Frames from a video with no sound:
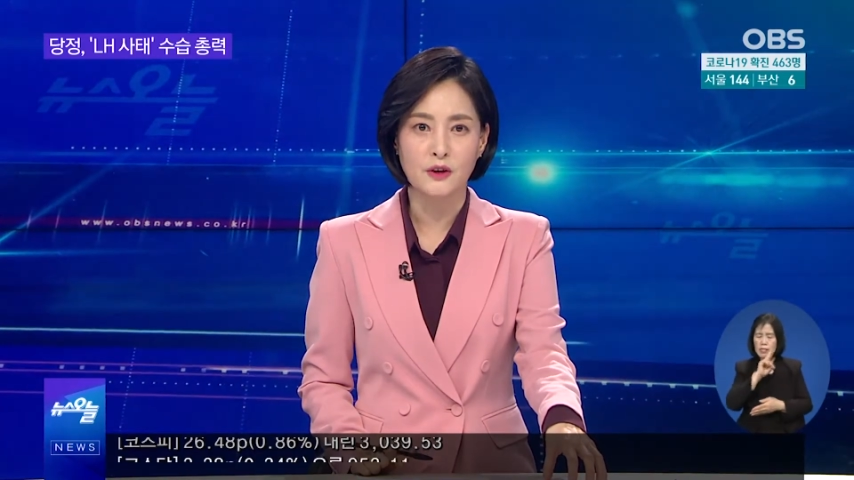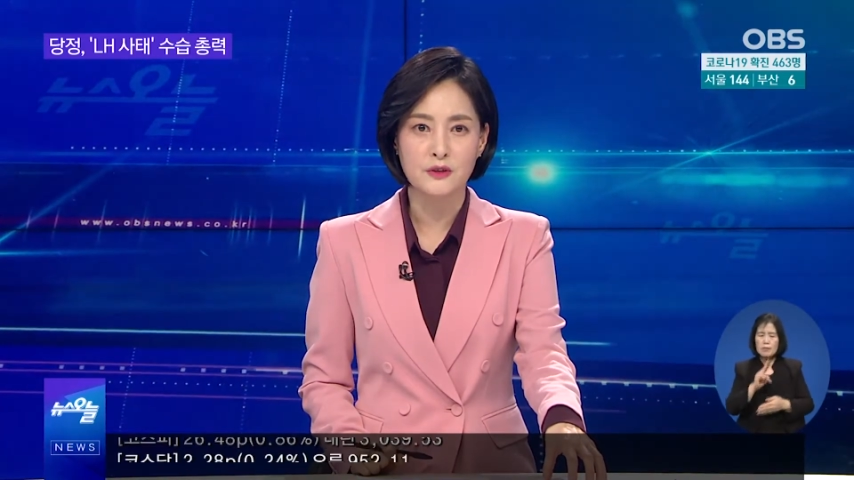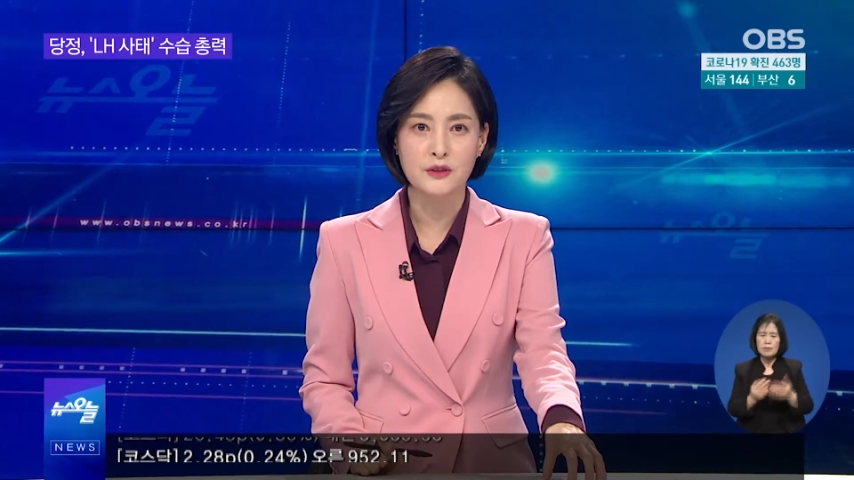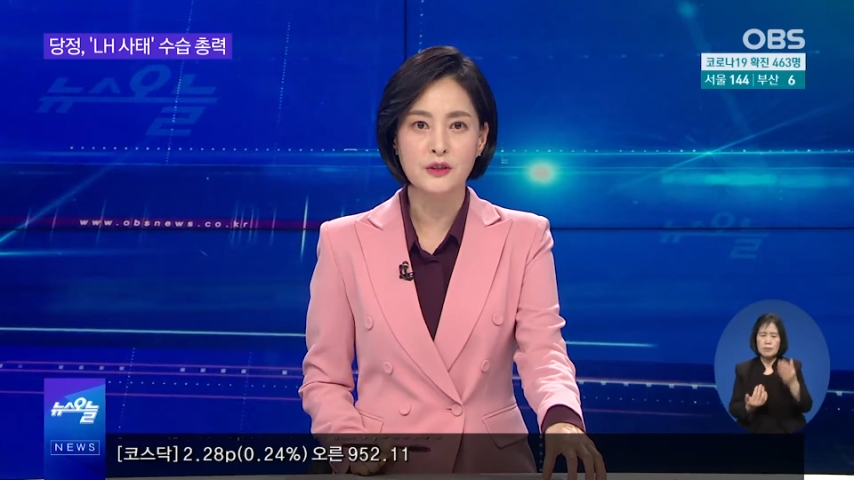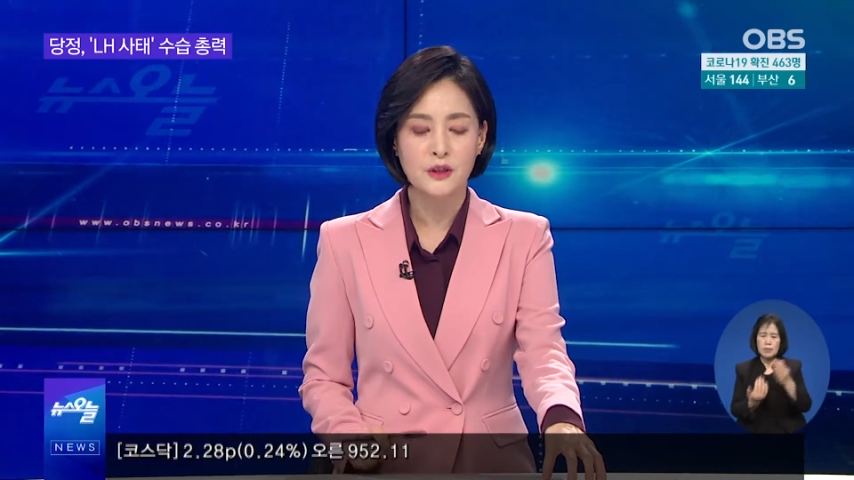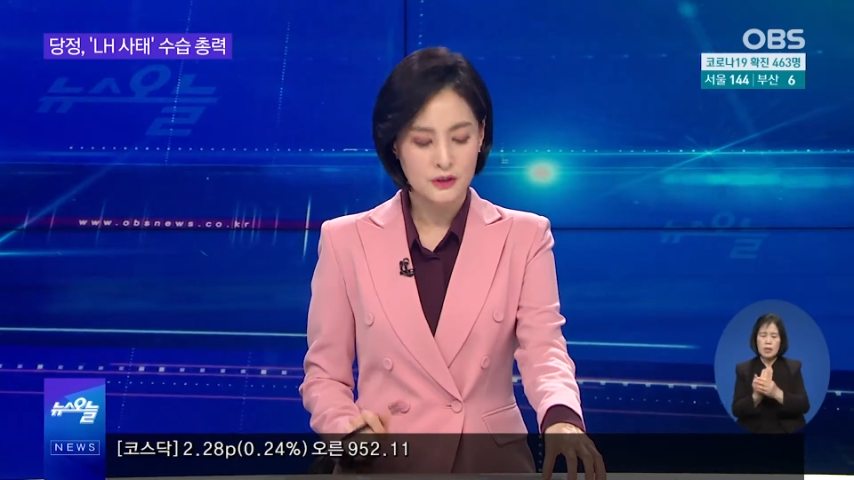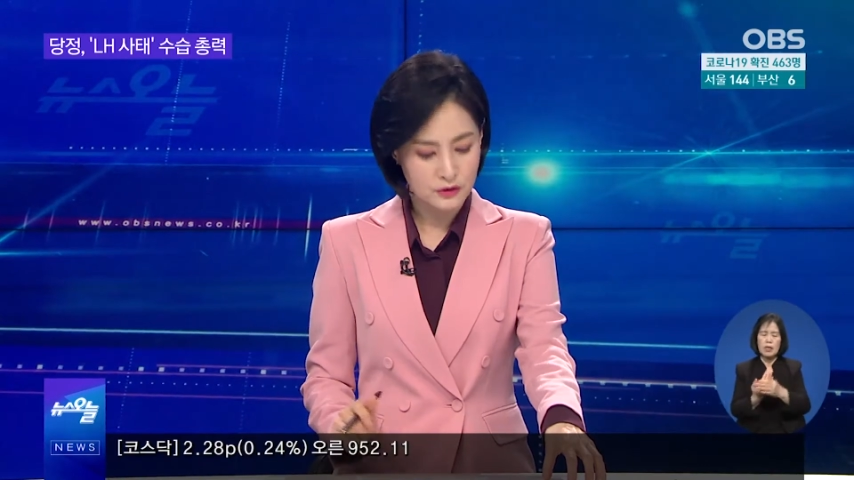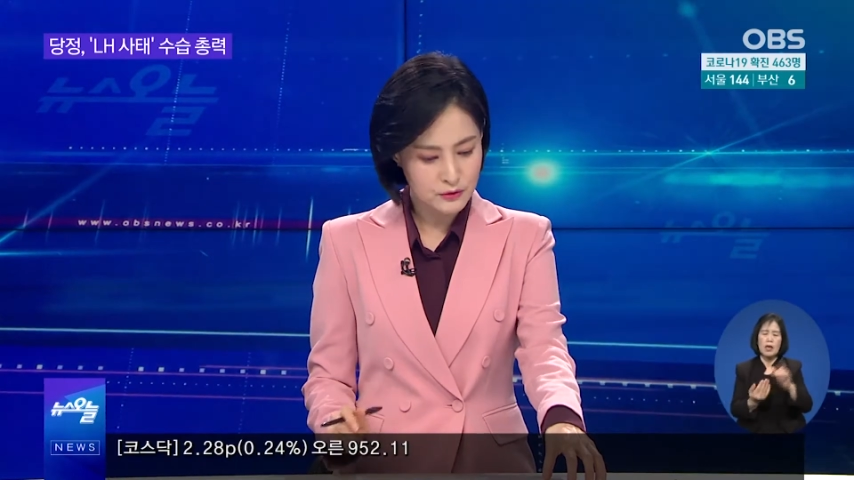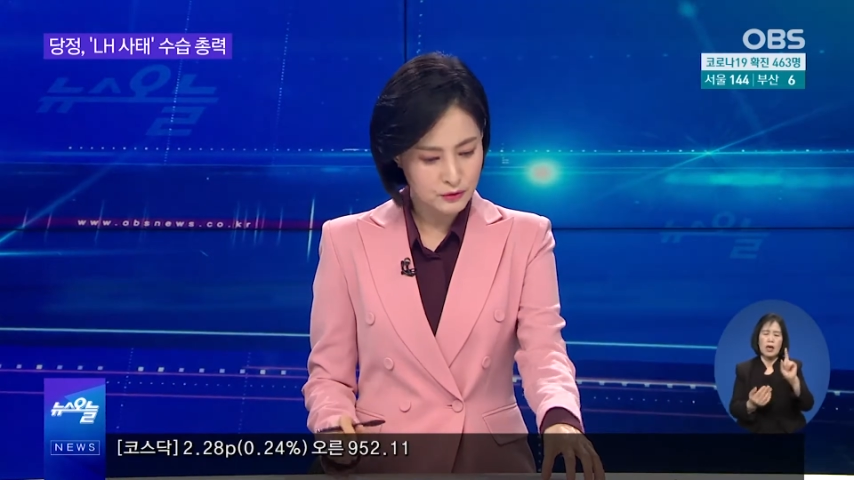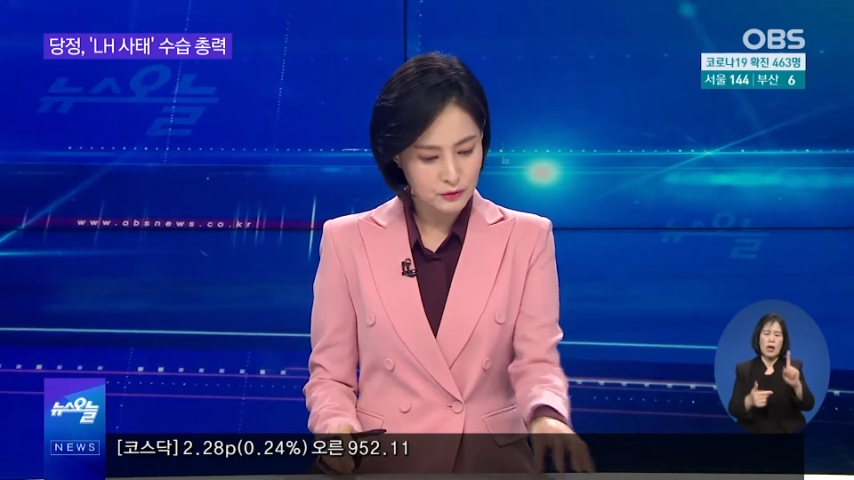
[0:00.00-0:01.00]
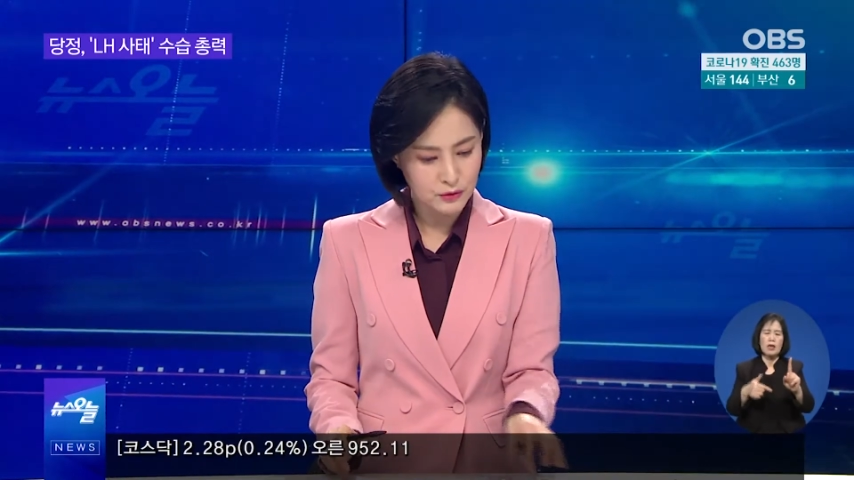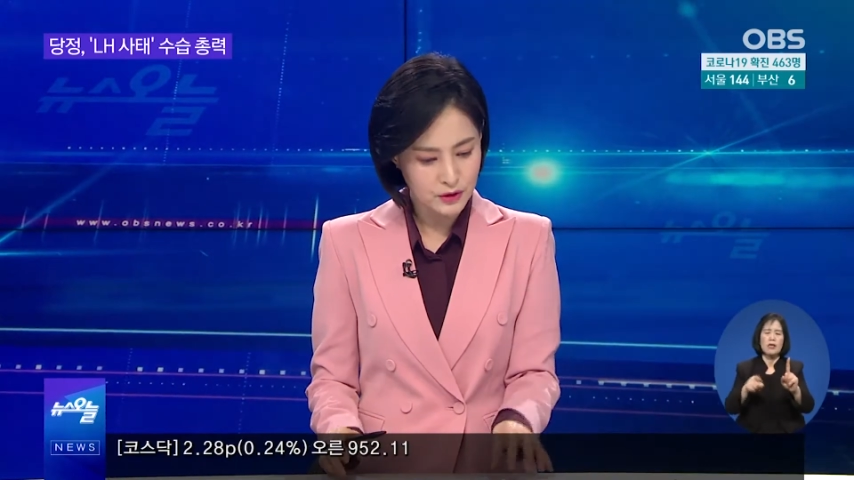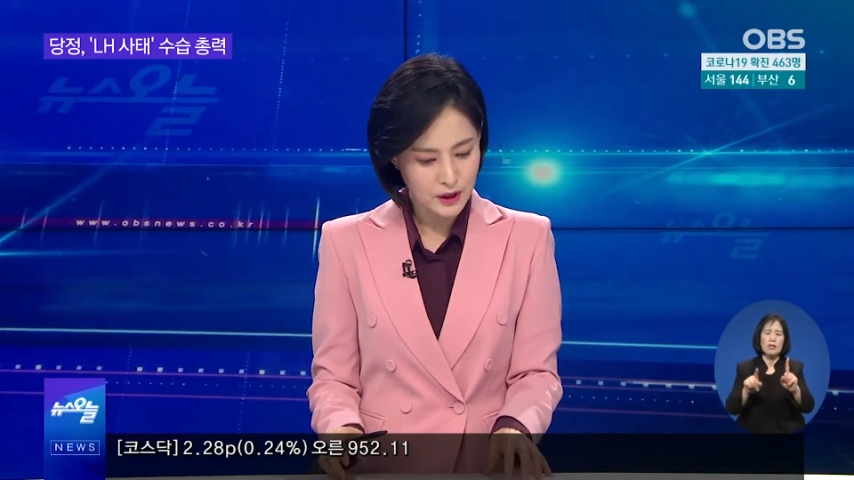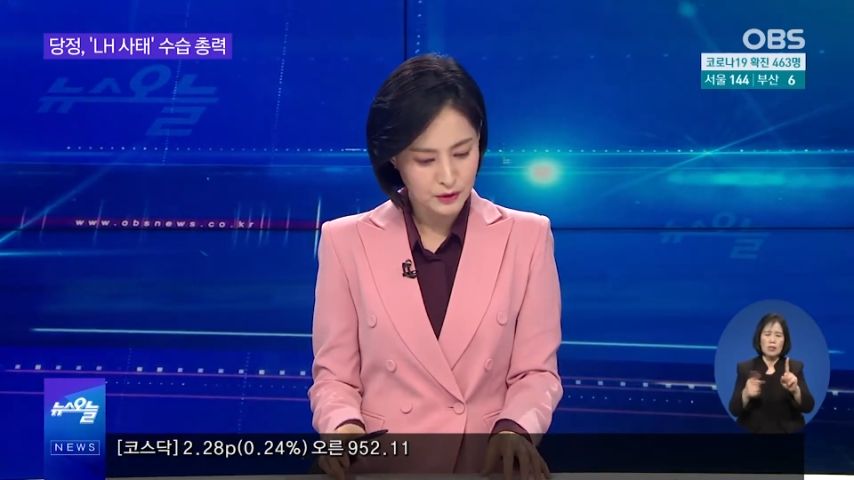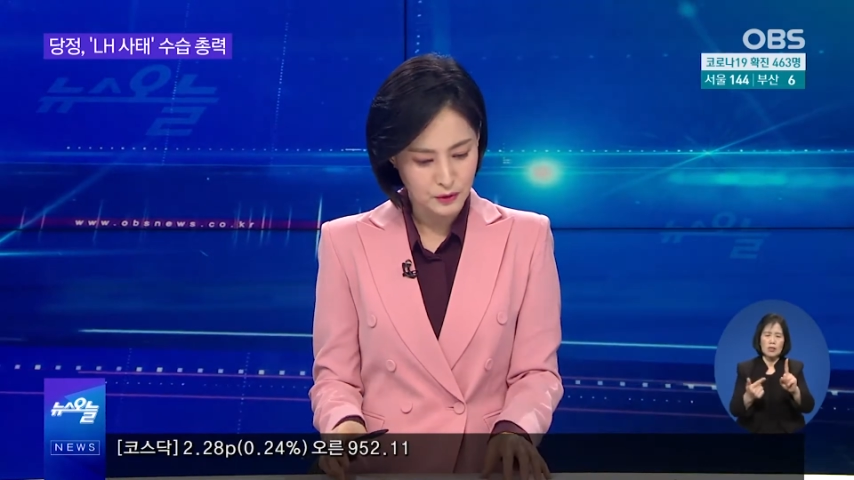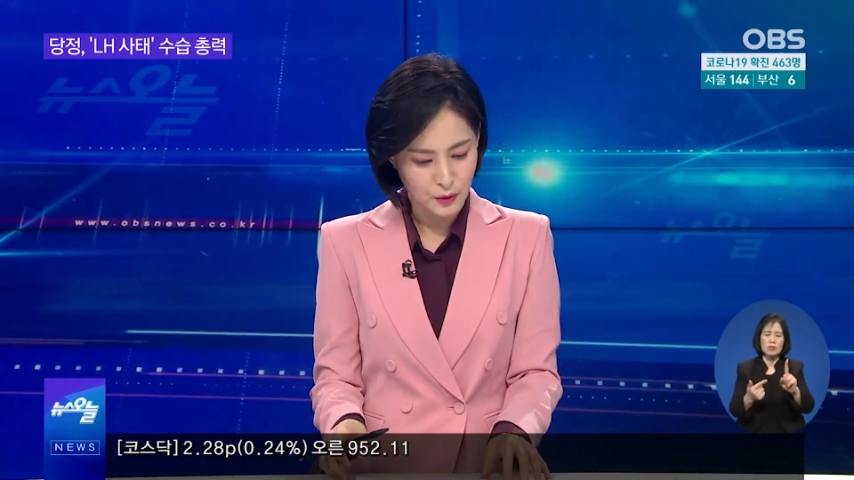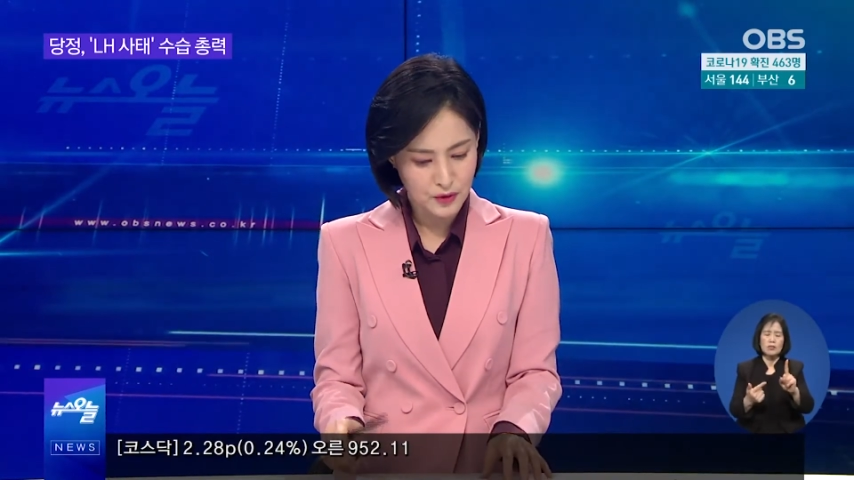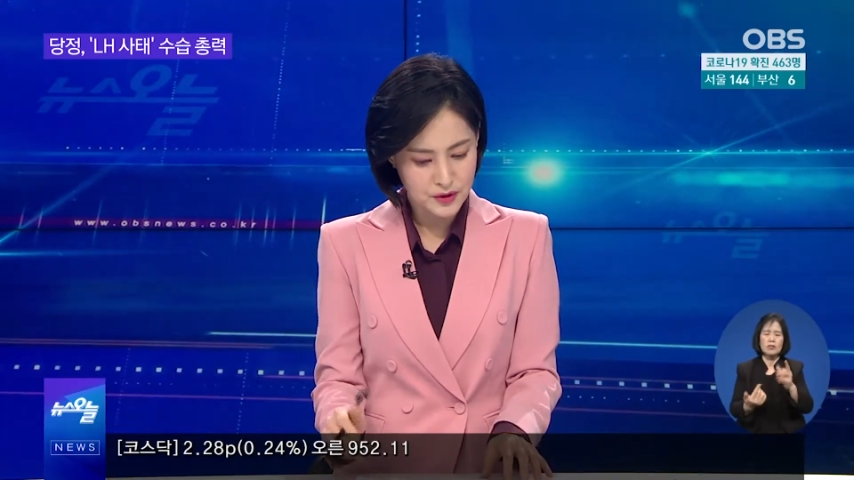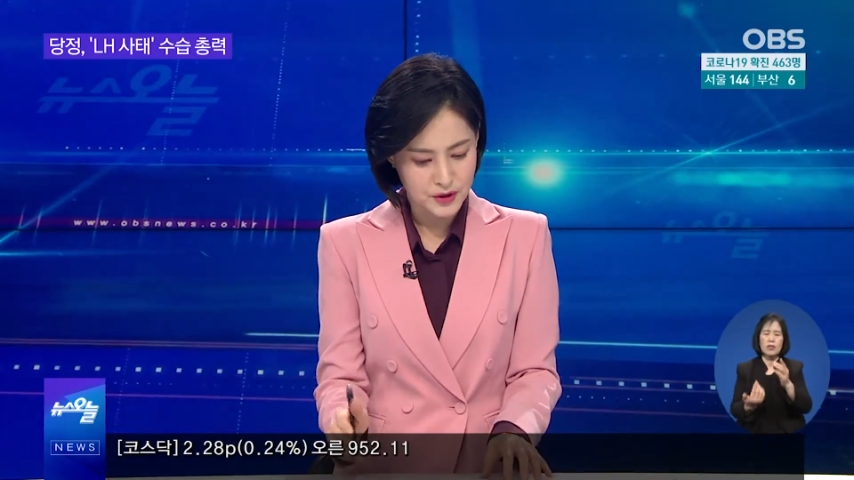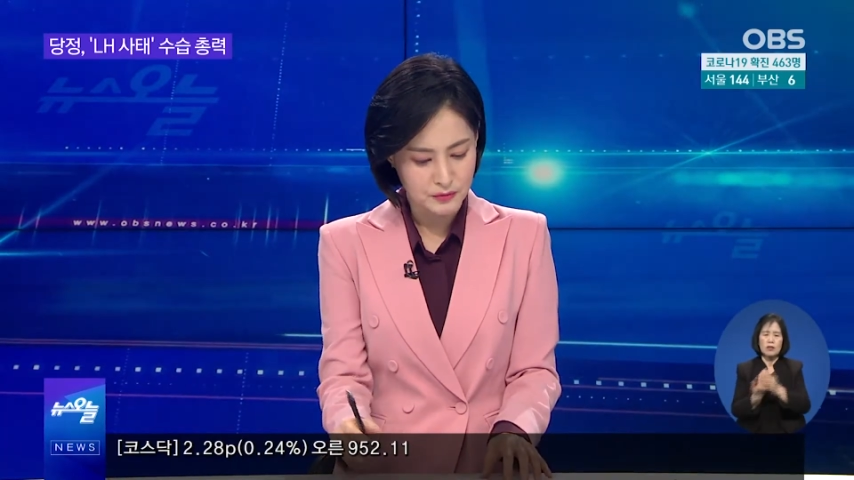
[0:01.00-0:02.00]
역시 특수단으로
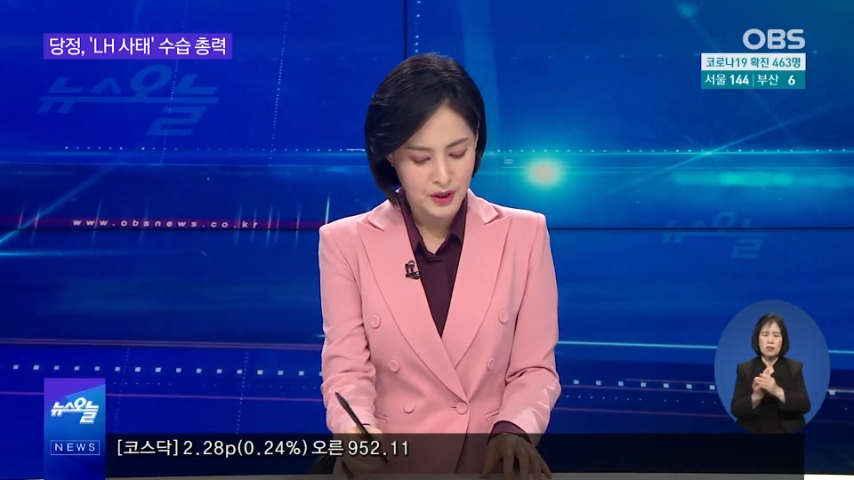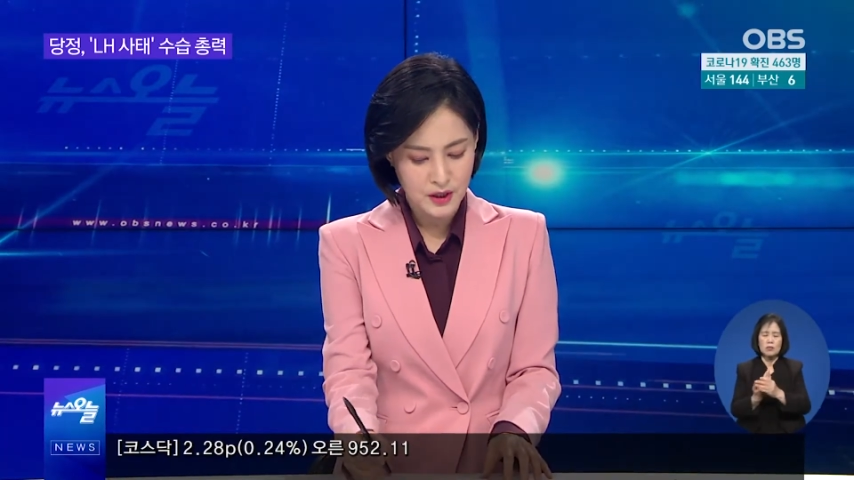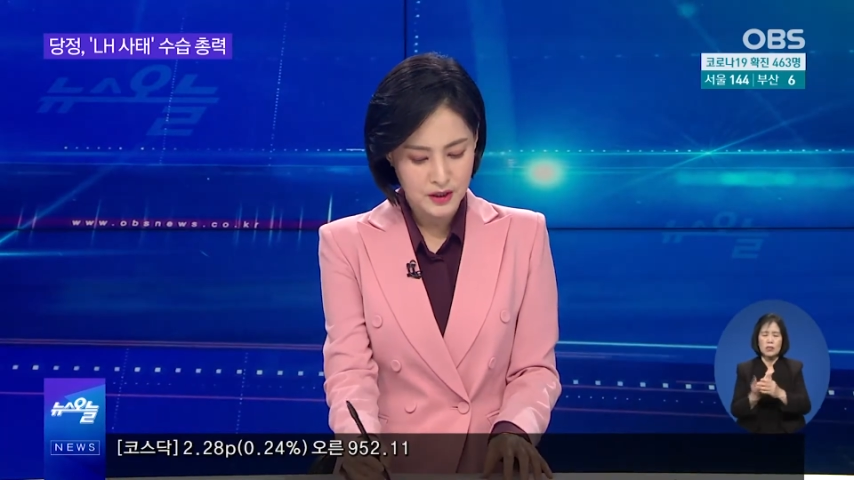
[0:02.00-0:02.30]
지금